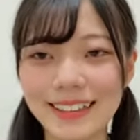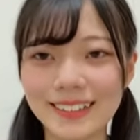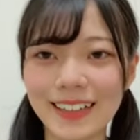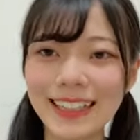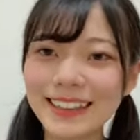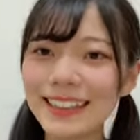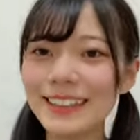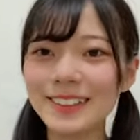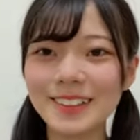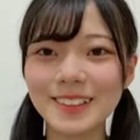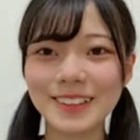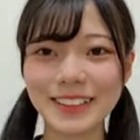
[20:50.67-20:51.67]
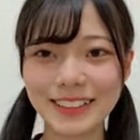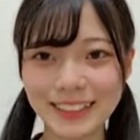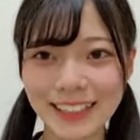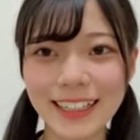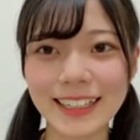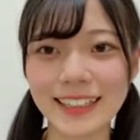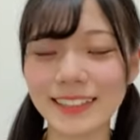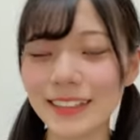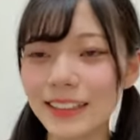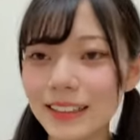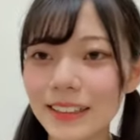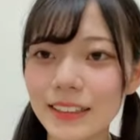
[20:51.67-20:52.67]
勝手に予想して勝
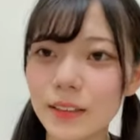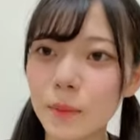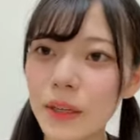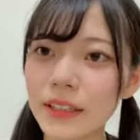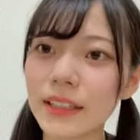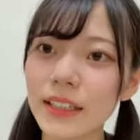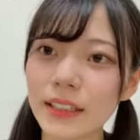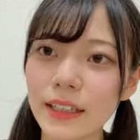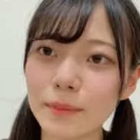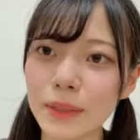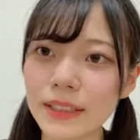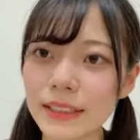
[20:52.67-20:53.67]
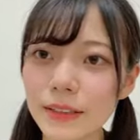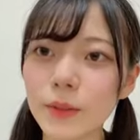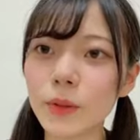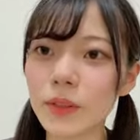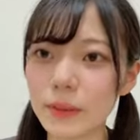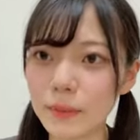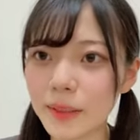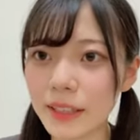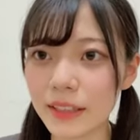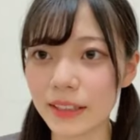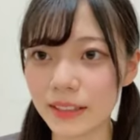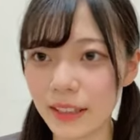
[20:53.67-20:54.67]
手に「夢は逃げない」めっちゃ踊り見
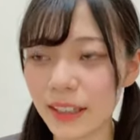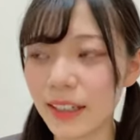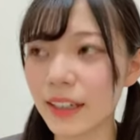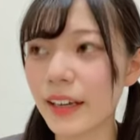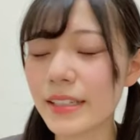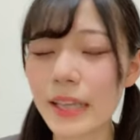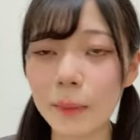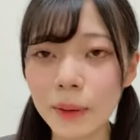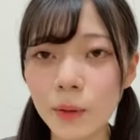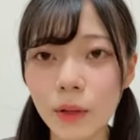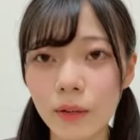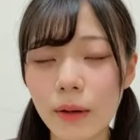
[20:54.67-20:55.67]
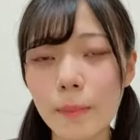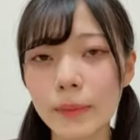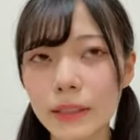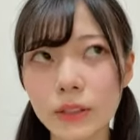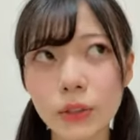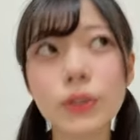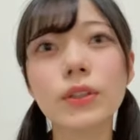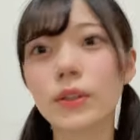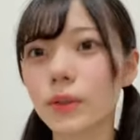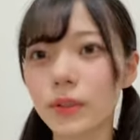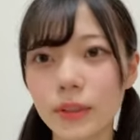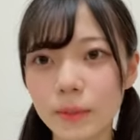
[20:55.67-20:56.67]
てたんでサビとかはめすぐ
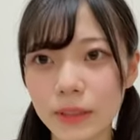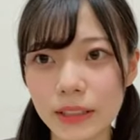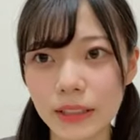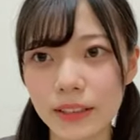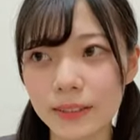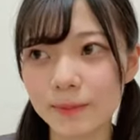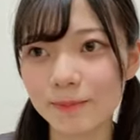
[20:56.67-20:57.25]
に踊れました